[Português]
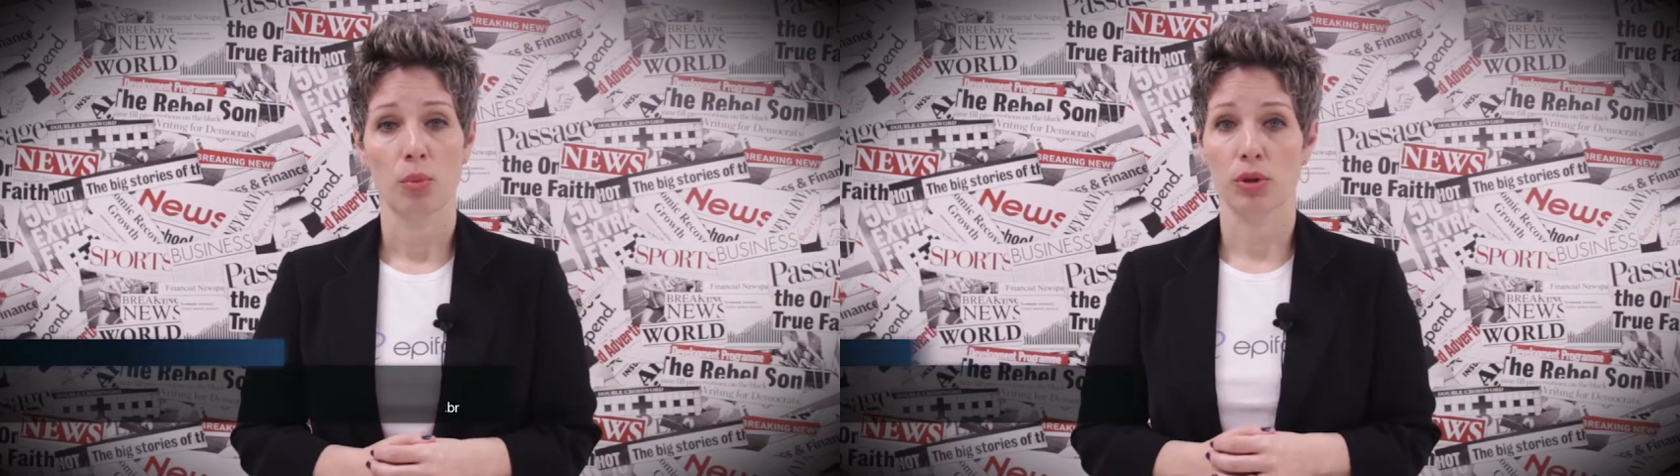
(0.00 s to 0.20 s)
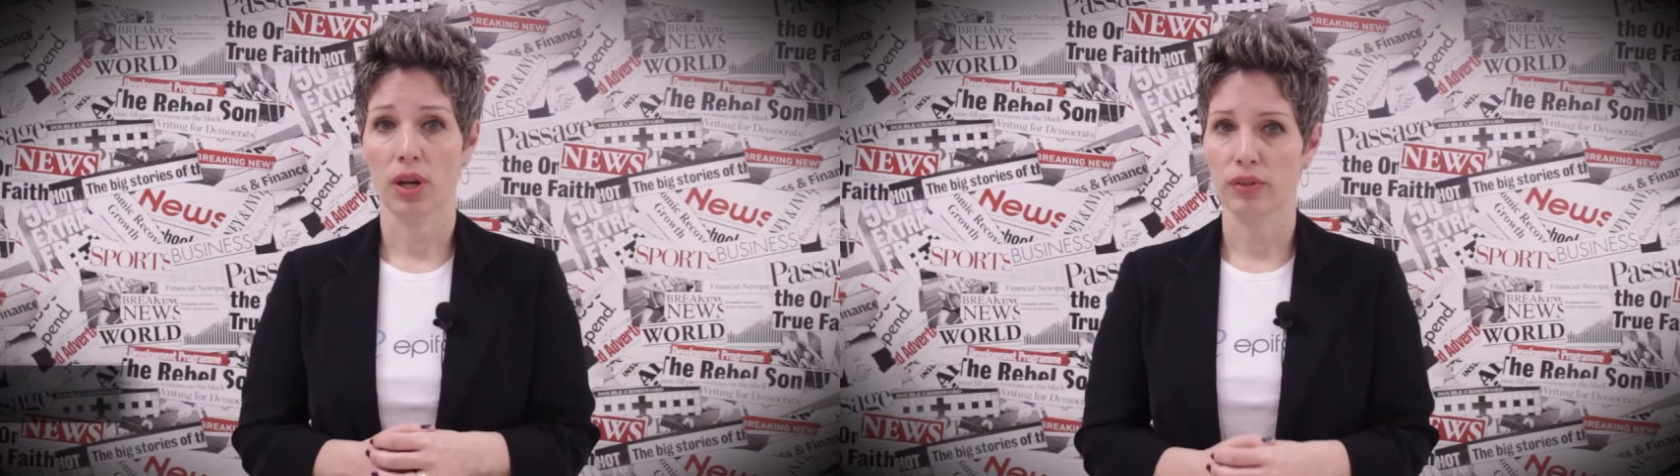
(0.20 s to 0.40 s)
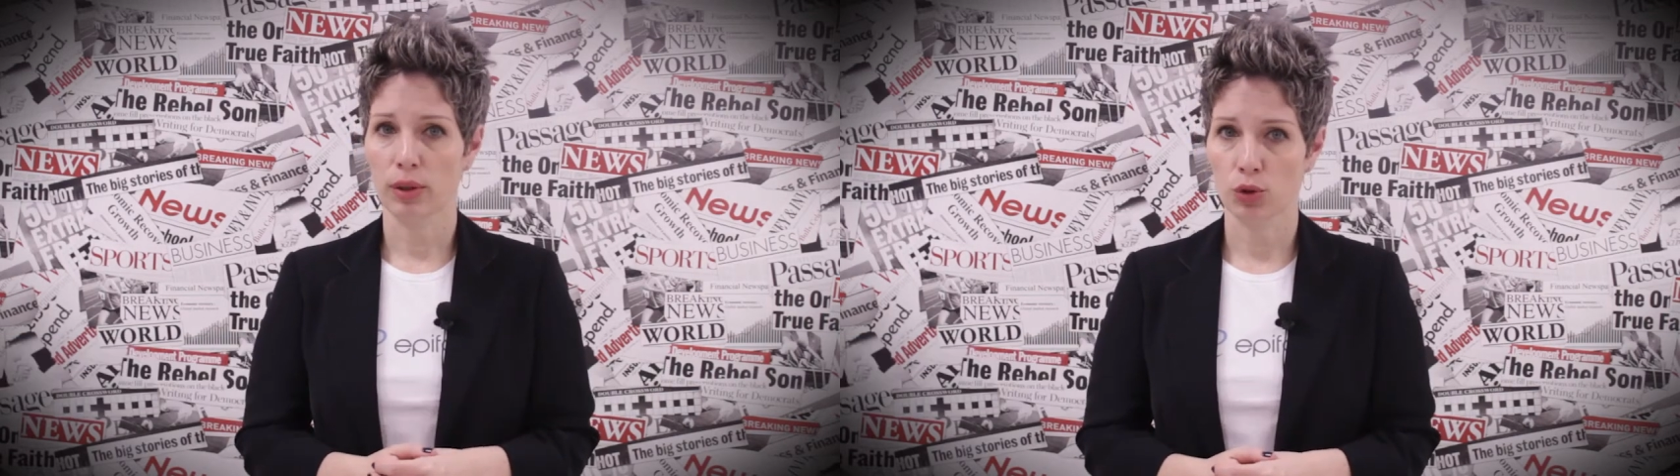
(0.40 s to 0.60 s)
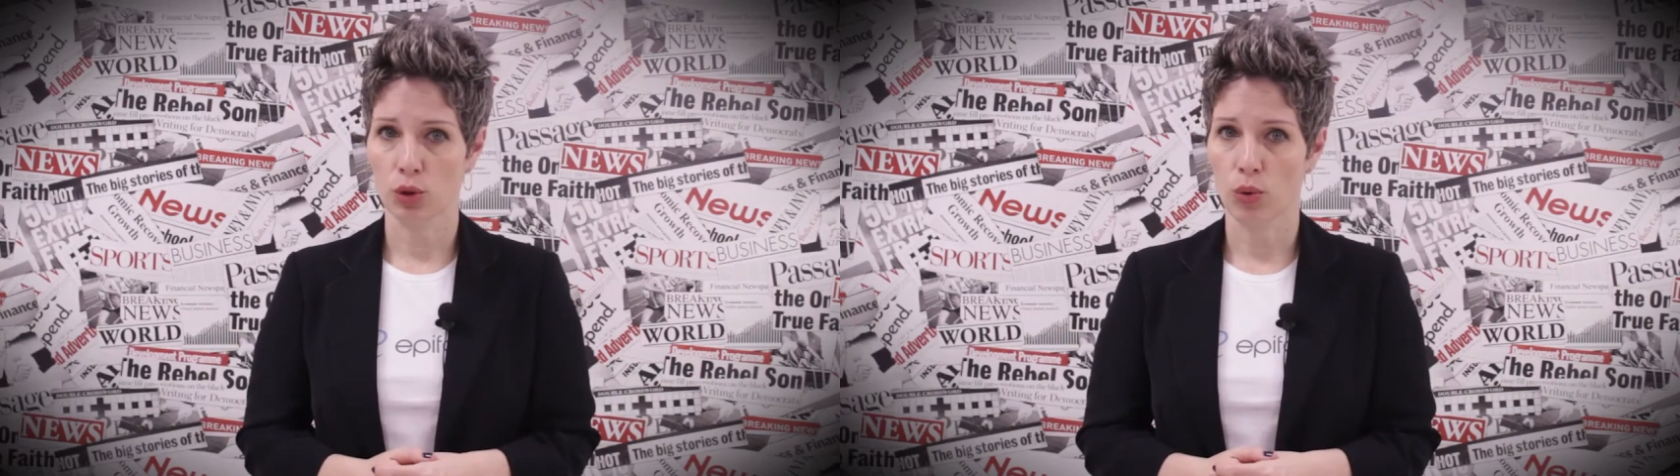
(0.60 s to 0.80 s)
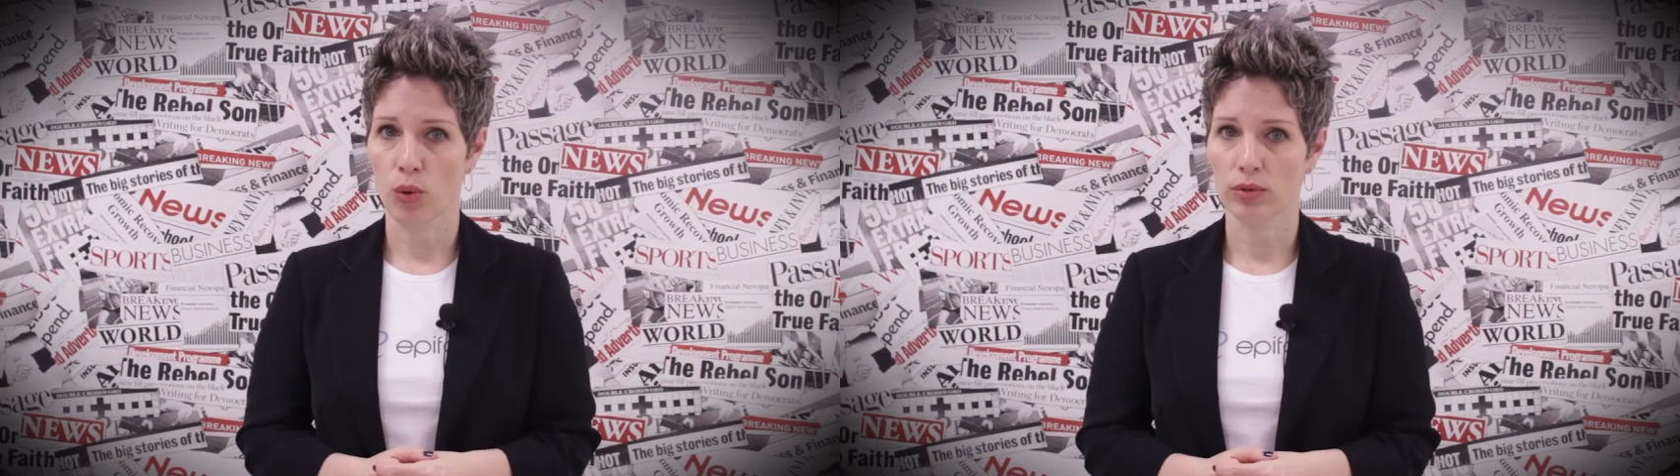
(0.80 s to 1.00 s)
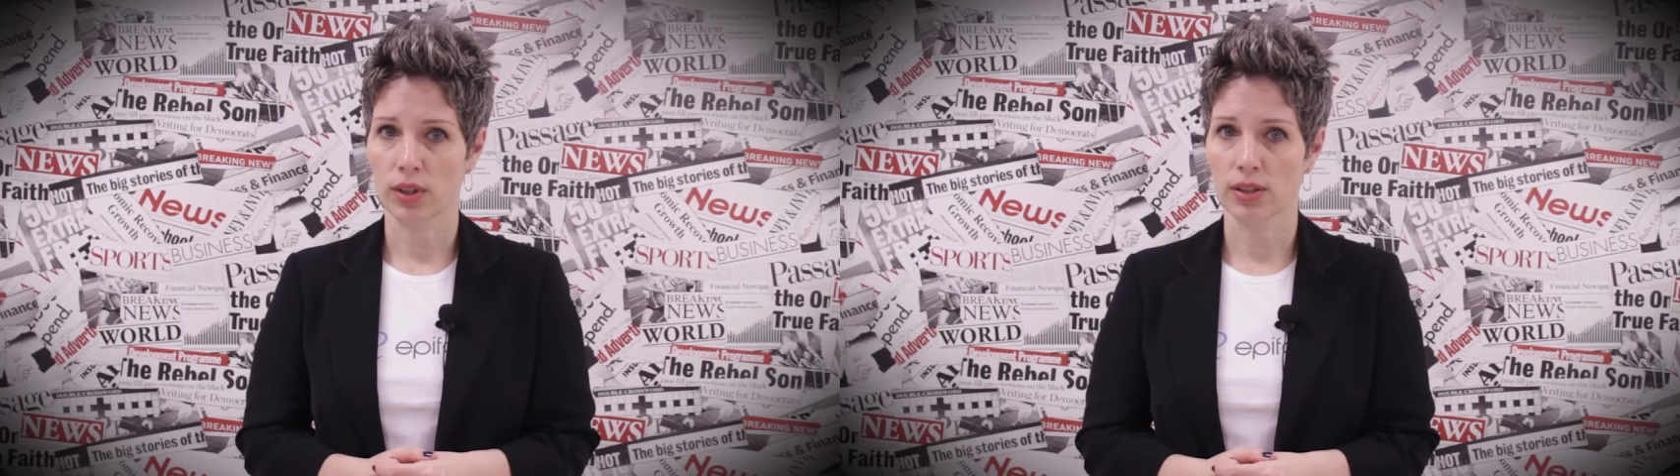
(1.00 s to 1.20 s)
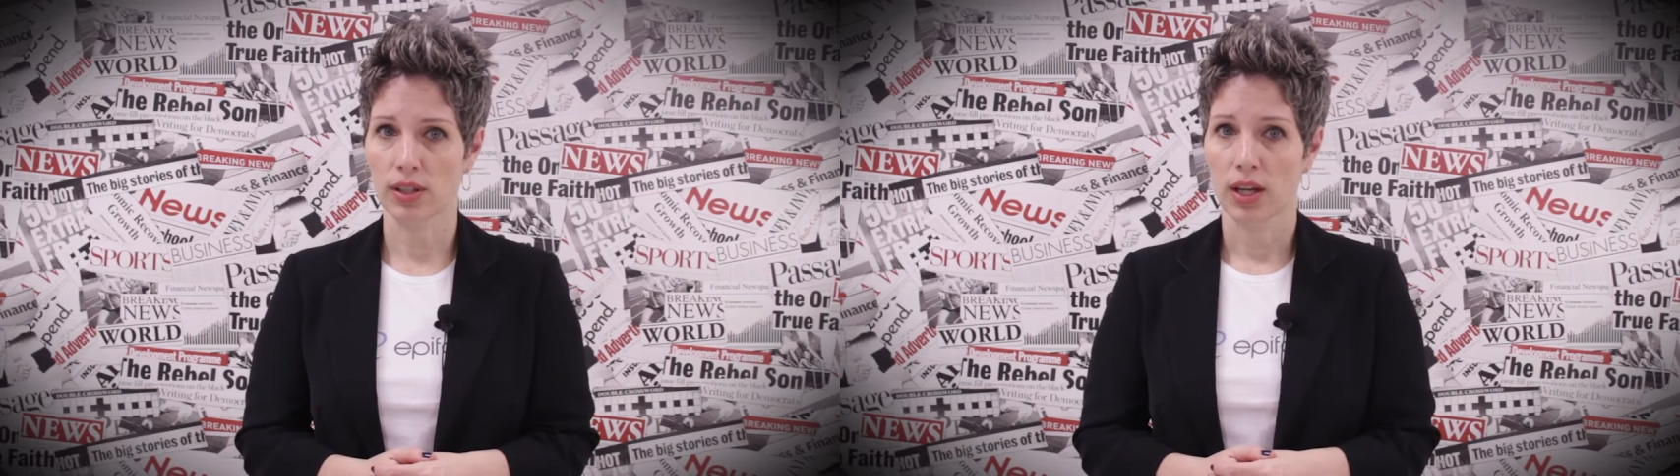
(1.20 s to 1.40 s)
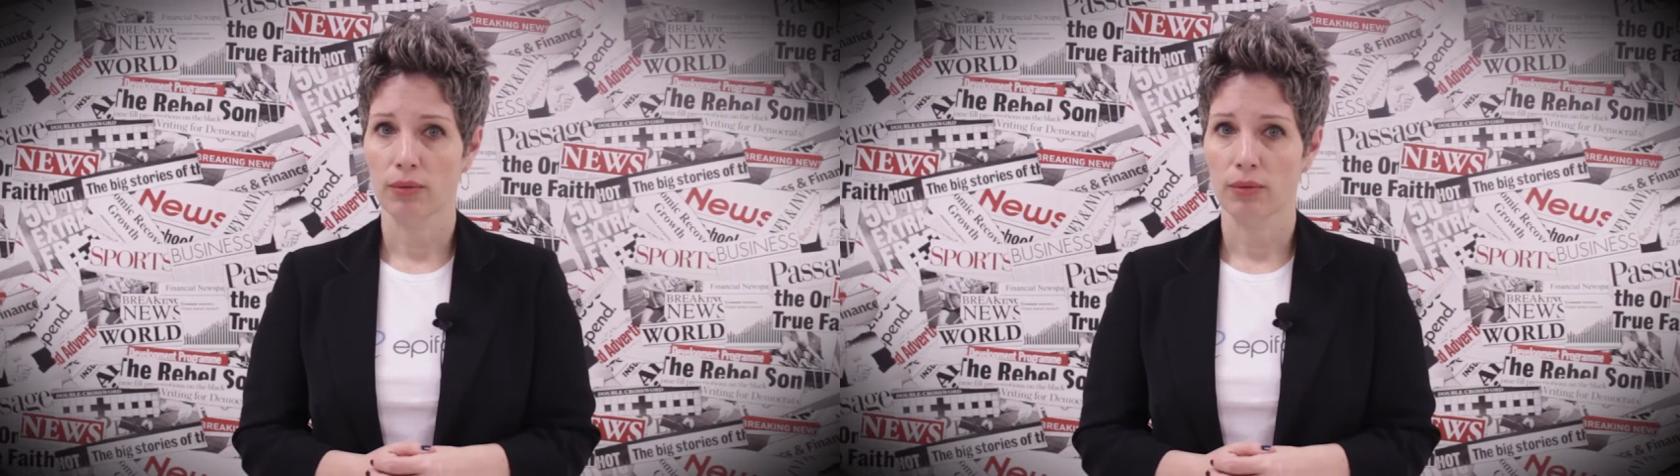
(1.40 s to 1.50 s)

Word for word: porque afinal de contas